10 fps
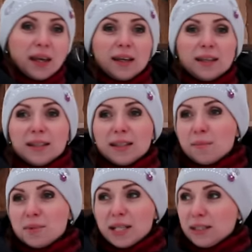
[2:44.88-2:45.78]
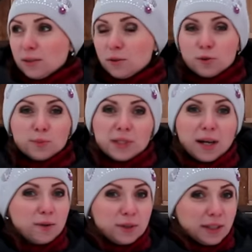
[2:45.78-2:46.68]
Это не обязательно должен быть
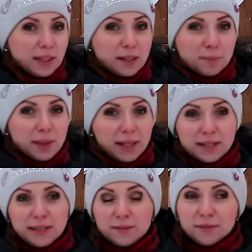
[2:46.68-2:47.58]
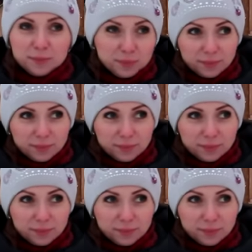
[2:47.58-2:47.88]
какой-то корпоратив